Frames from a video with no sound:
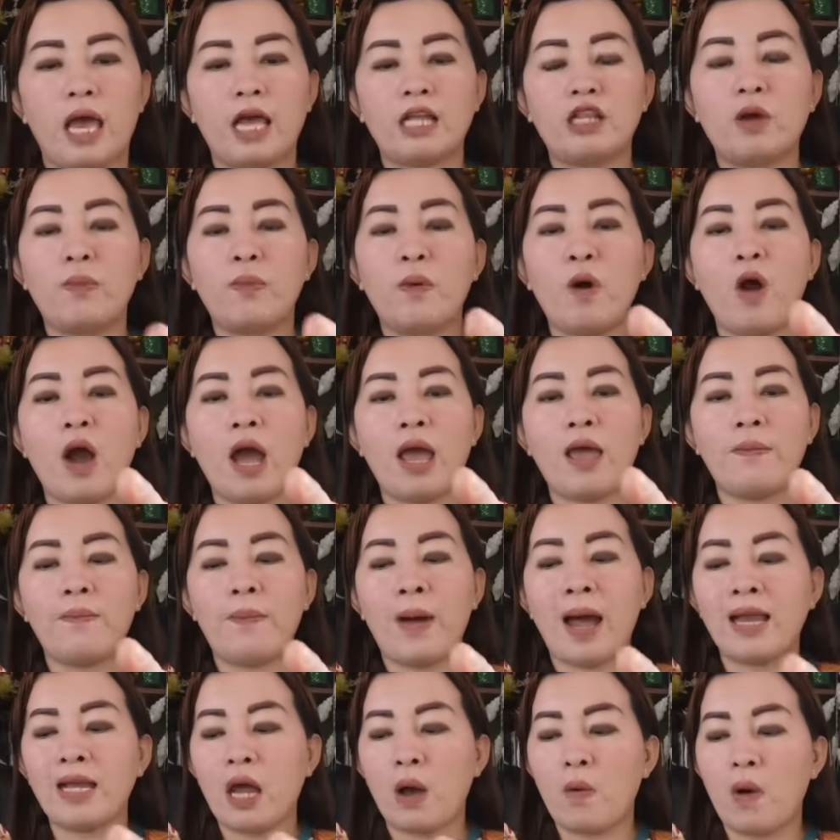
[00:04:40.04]
Ito po ay
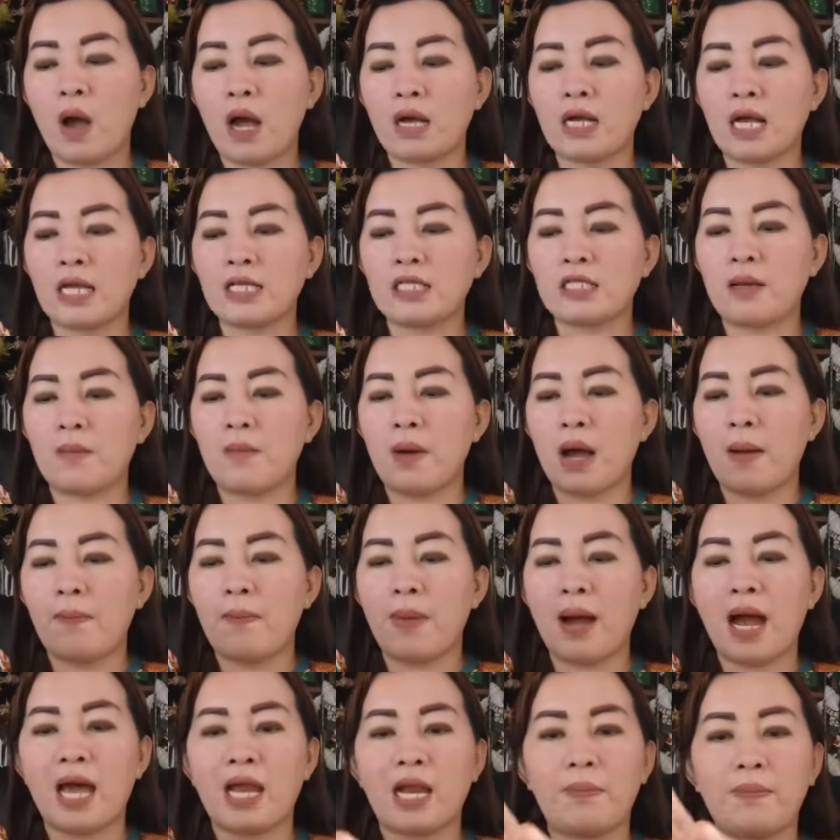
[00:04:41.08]
panawagan sa mga
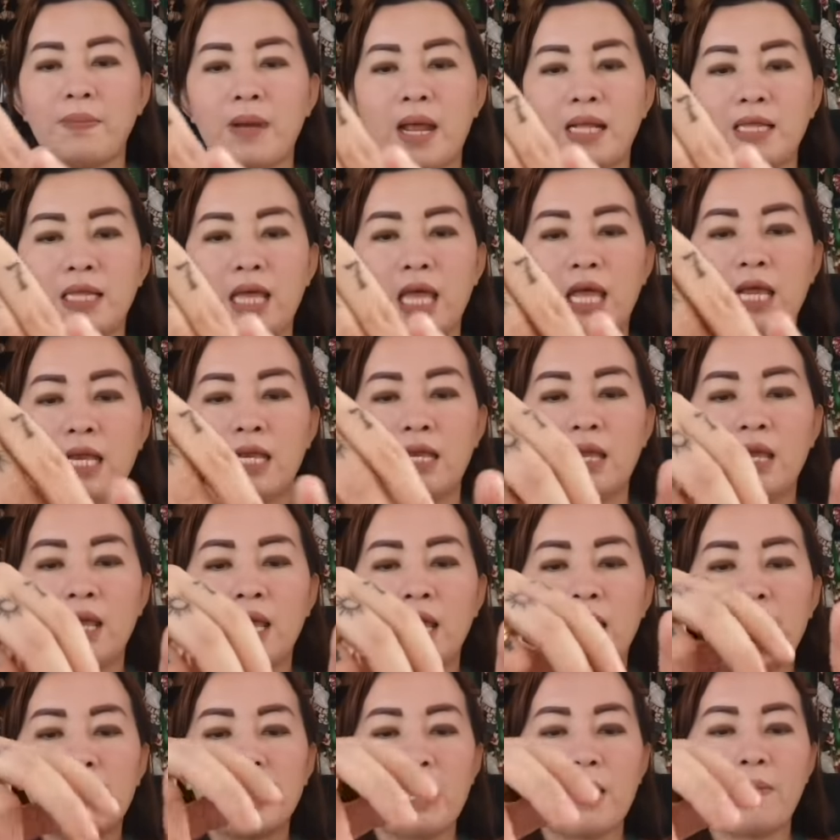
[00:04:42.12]
pangarap natin.
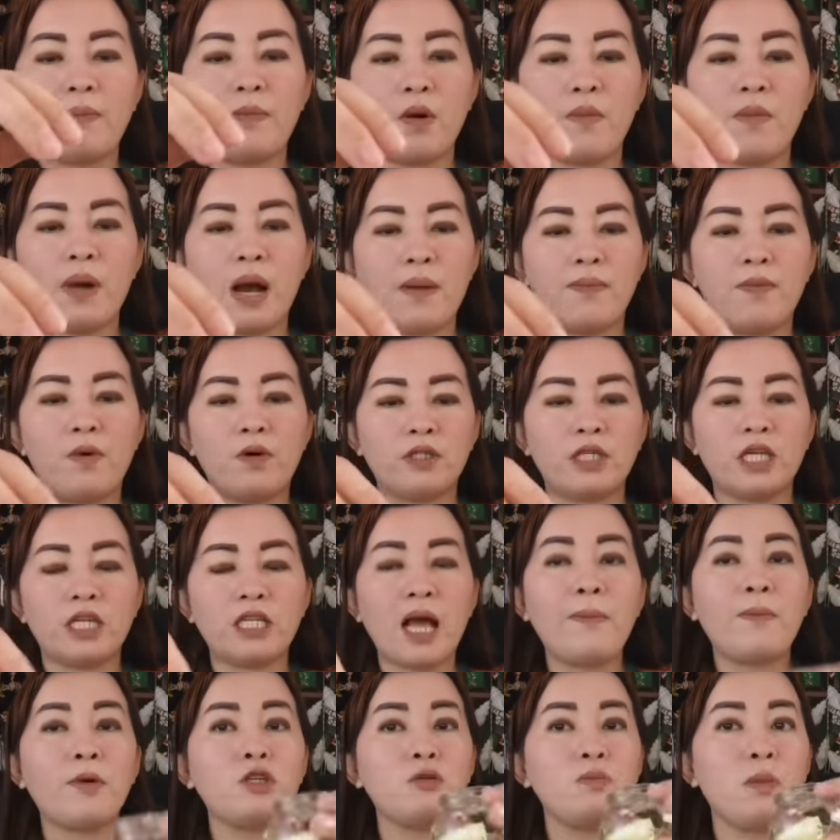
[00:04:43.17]
Yan po mga bossing.
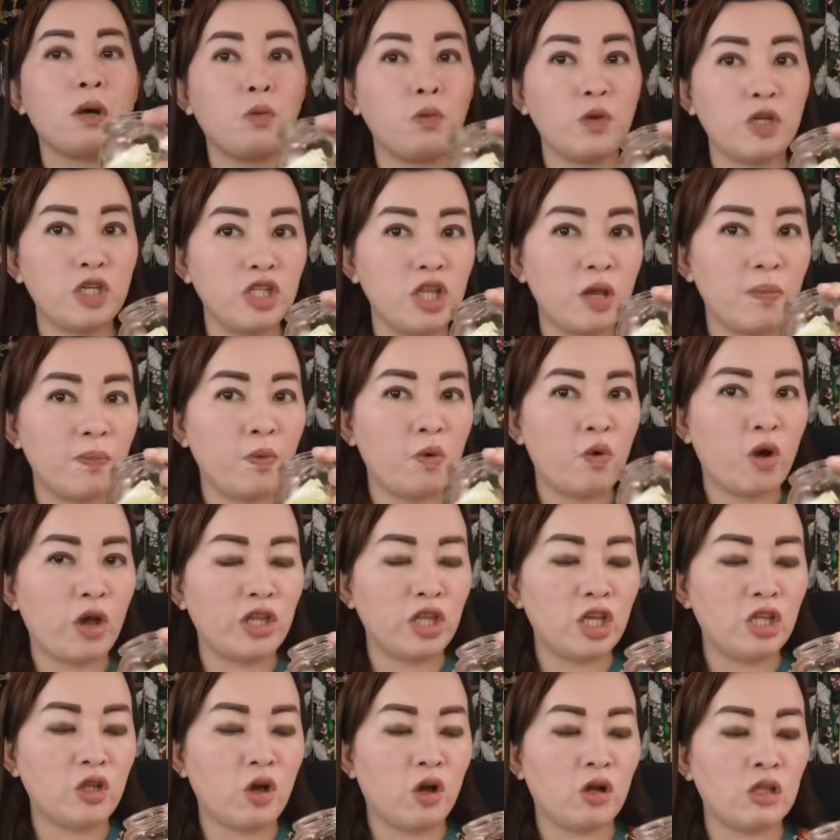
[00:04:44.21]
Tapos mag-wish din po kayo
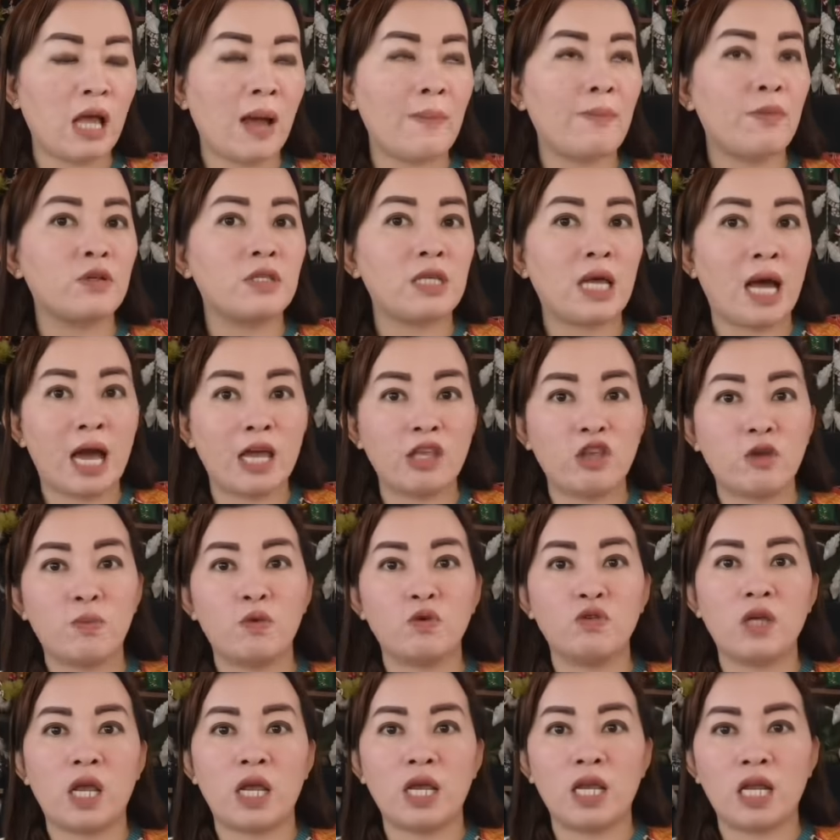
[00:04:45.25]
dito, tapos saka nyo
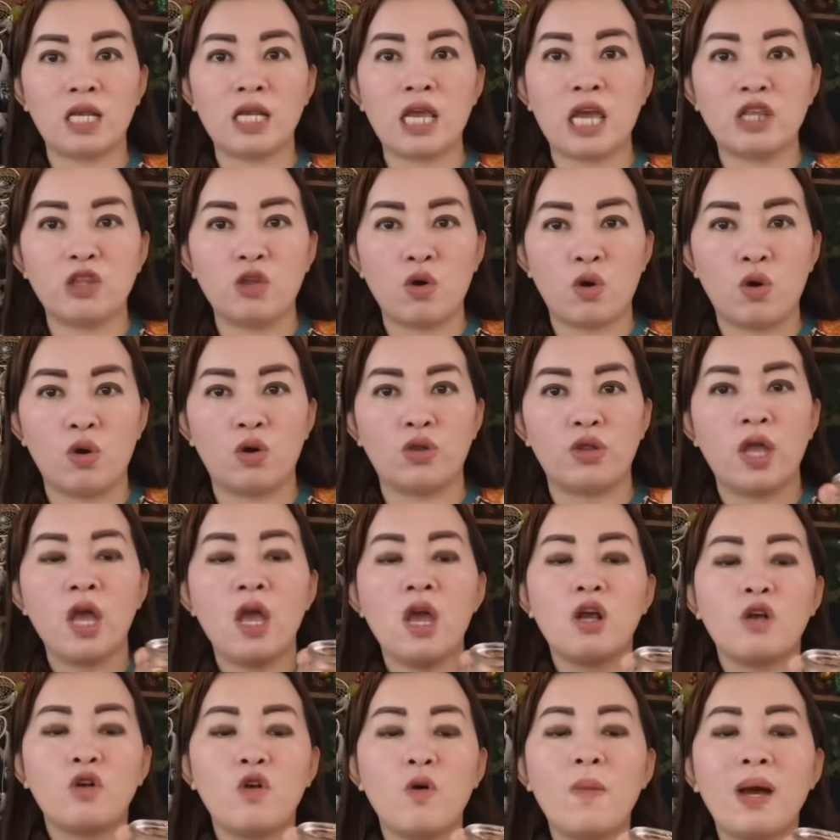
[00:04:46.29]
po siya ilagay doon.
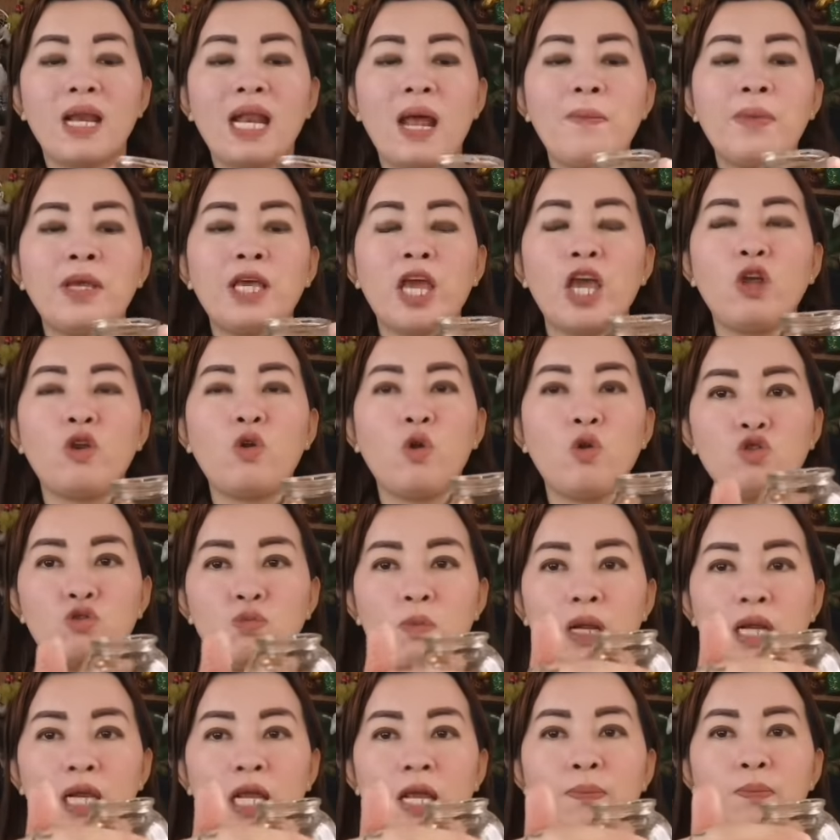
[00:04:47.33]
Kung marami kayong
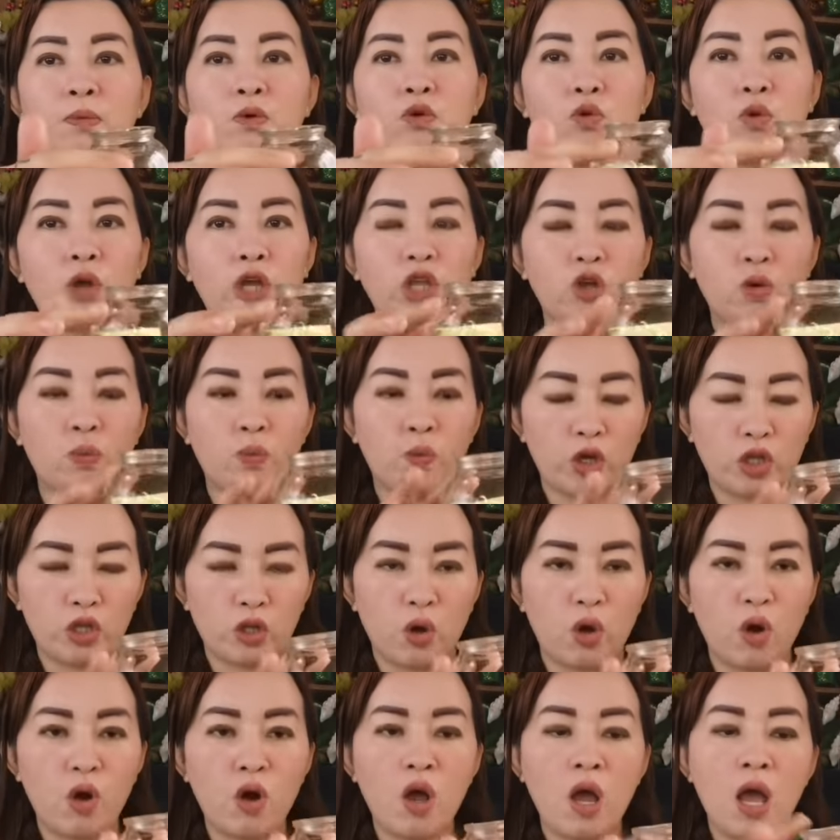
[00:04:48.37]
rosemary, punuin nyo po
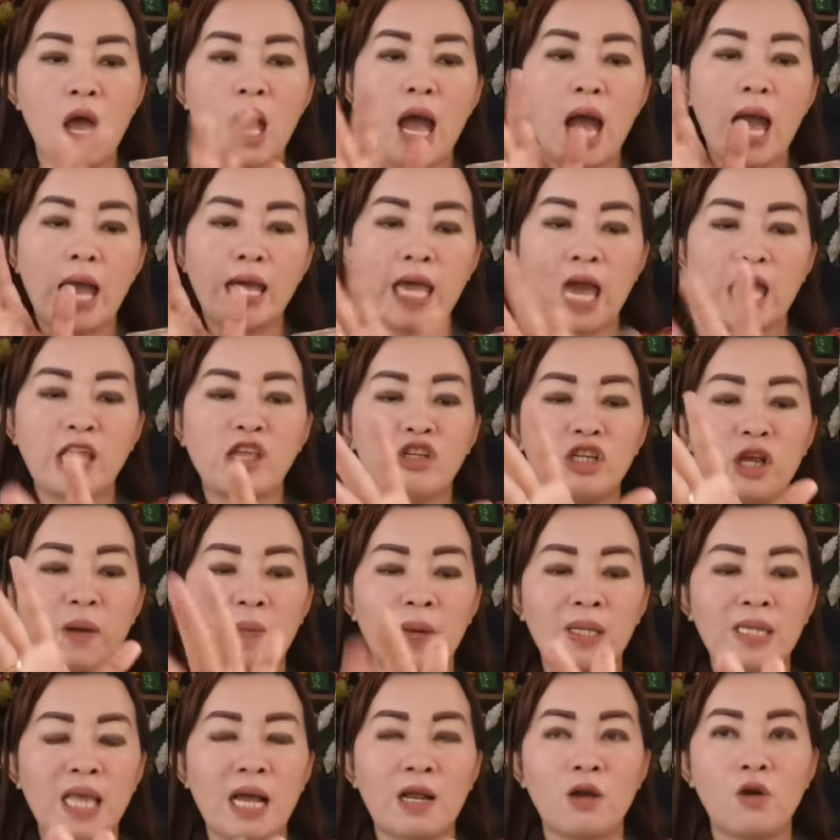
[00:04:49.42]
ito. Hayaan nyo siya
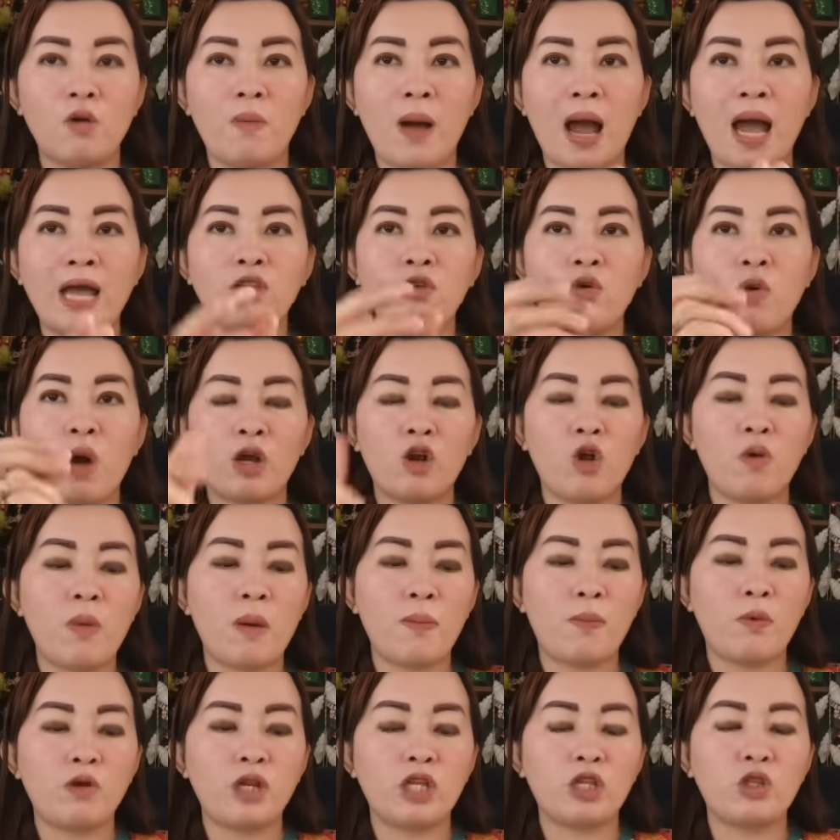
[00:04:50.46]
matakloban. Yung
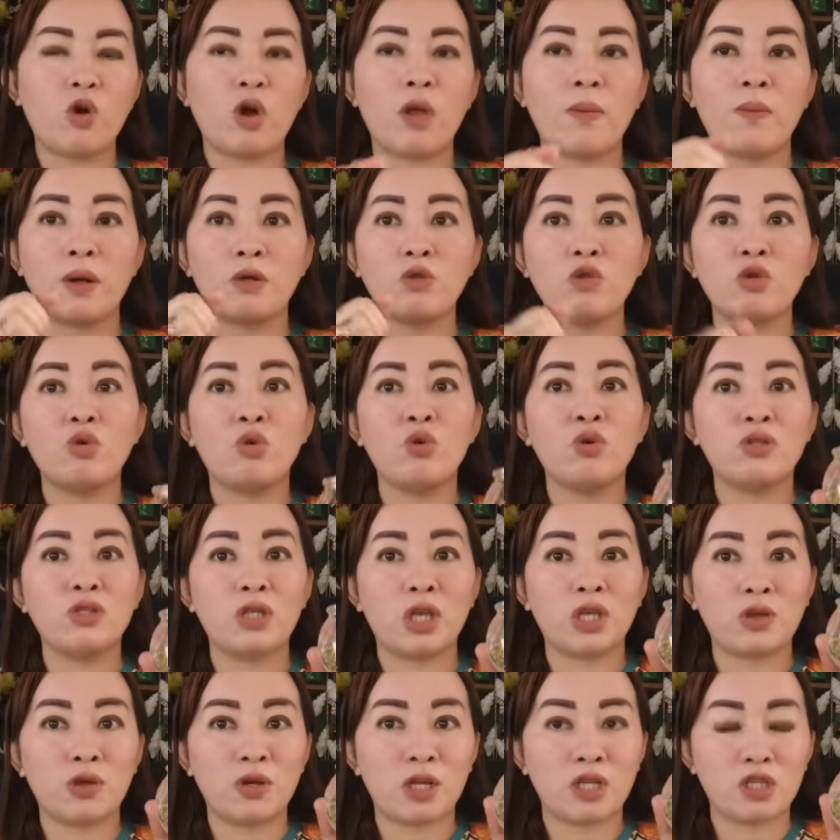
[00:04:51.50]
aroma po nito ay magdudulot
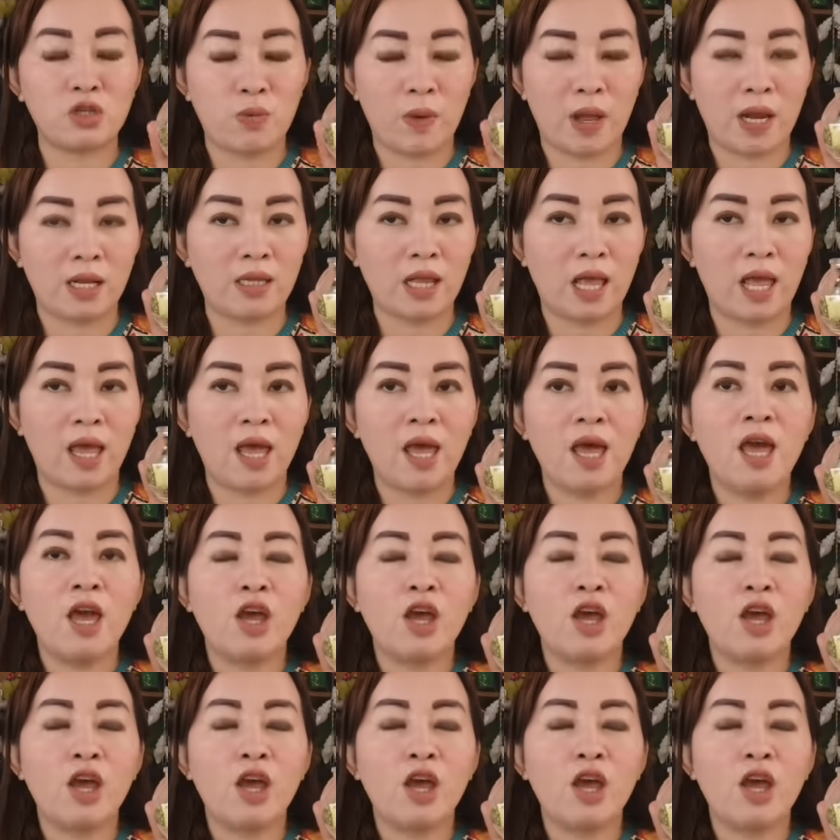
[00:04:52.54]
sa inyo ng swerte.